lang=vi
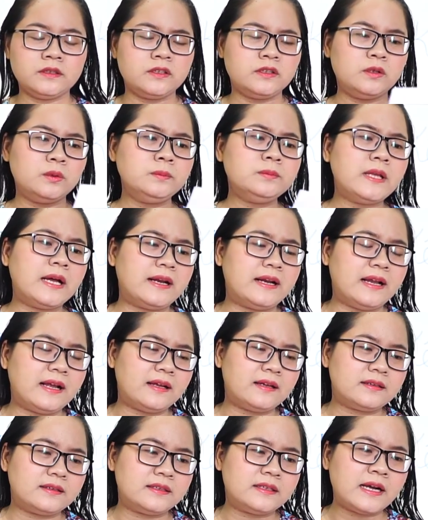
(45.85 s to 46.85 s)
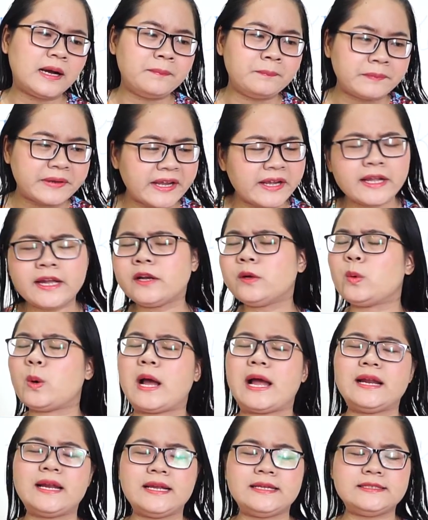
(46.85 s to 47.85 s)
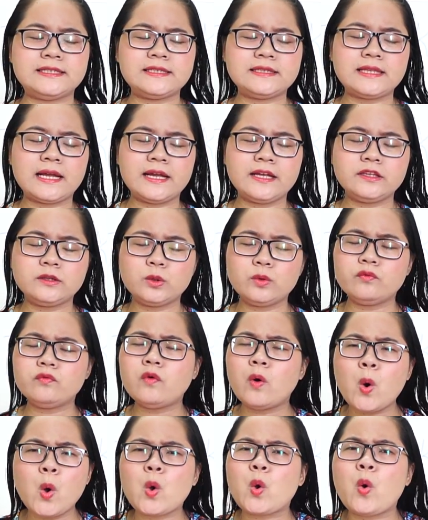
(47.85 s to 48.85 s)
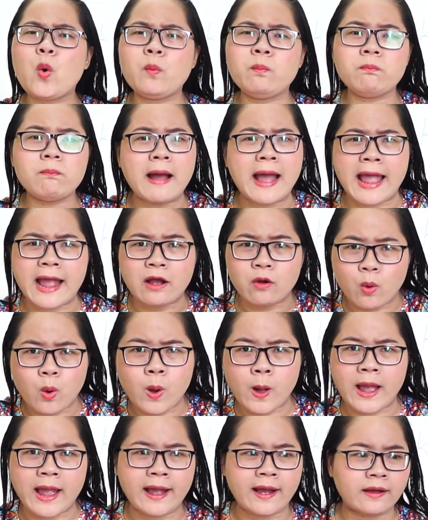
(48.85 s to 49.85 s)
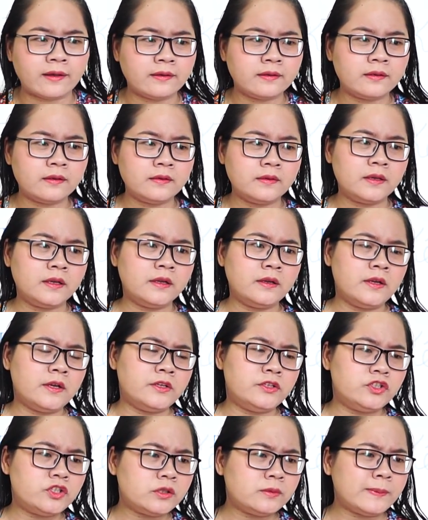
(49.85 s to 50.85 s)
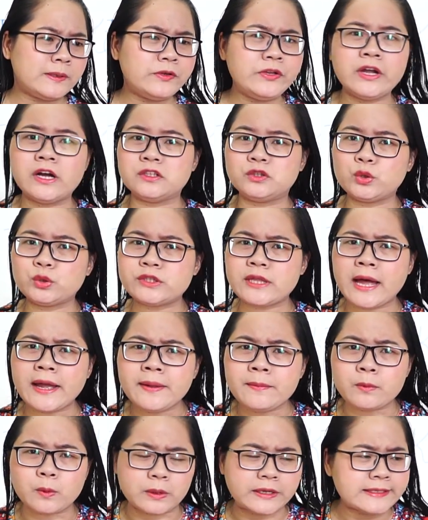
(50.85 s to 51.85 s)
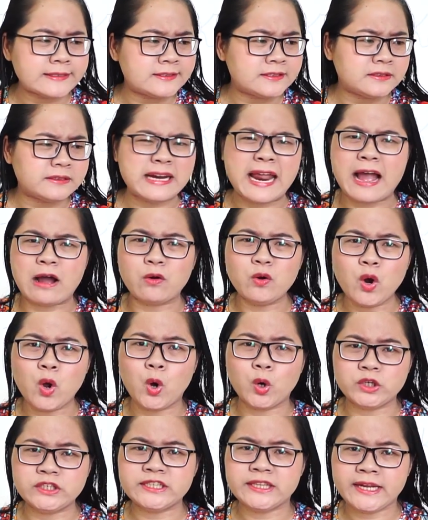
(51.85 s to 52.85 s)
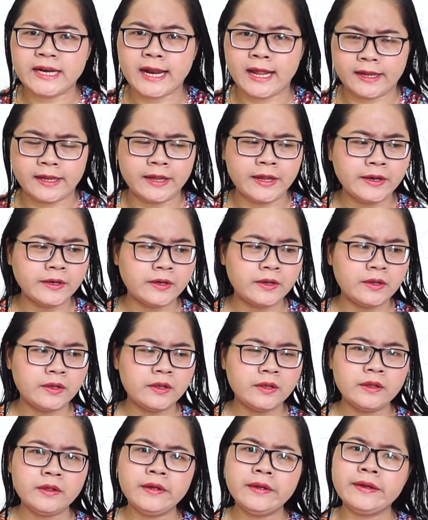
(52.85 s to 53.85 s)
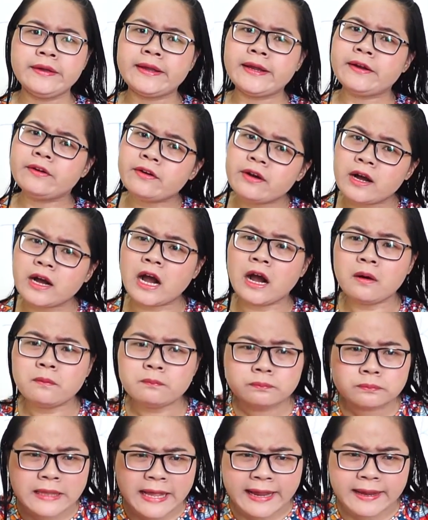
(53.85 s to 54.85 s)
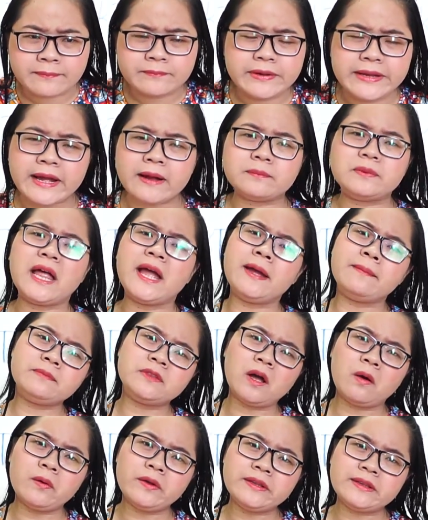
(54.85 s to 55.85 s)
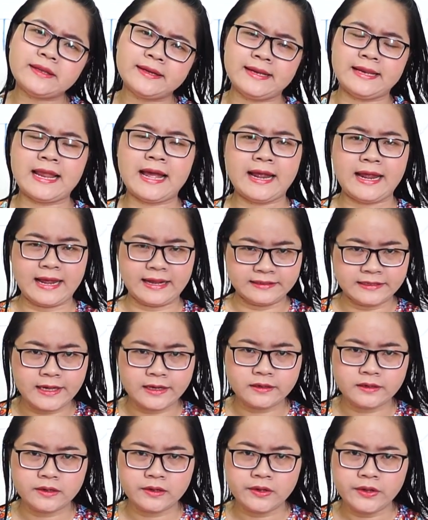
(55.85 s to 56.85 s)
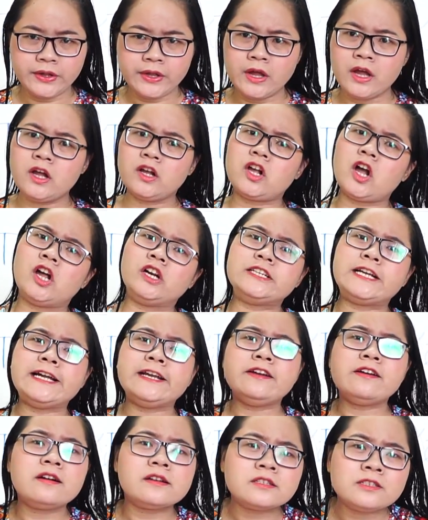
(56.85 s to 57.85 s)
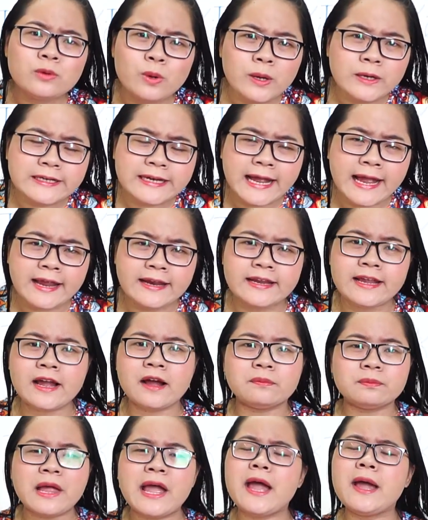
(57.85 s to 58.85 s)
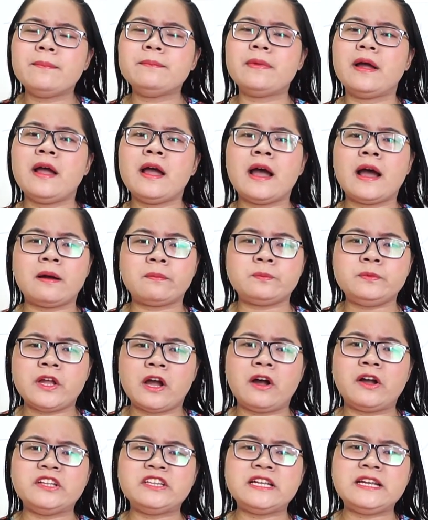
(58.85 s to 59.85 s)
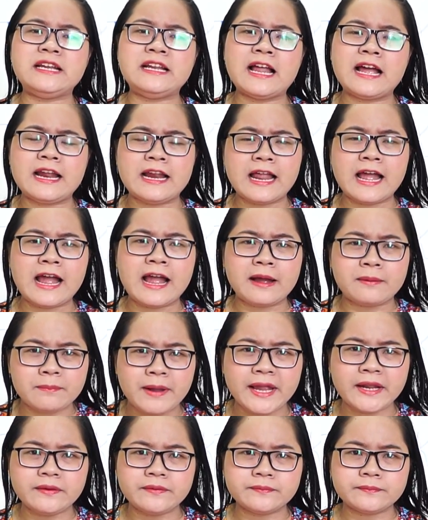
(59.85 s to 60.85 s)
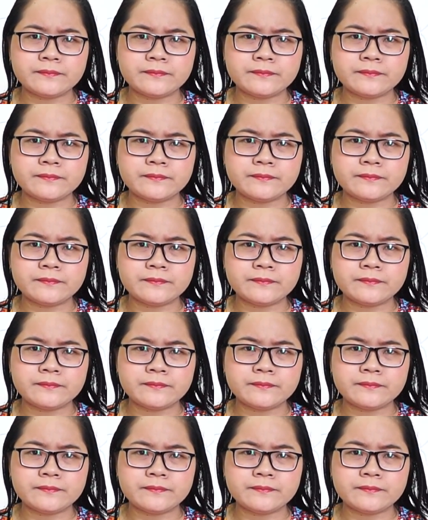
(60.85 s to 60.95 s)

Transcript: đúng thật là cầm cái kết quả này trên tay tôi vô cùng bàng hoàng chưa bao giờ tôi thấy một cái sự đảo lộn như thế này hết cái đứa không thèm đi học thêm tôi thì lại hạng nhất còn cái đứa suốt ngày đi học thêm học giỏi thì lại là hạng bét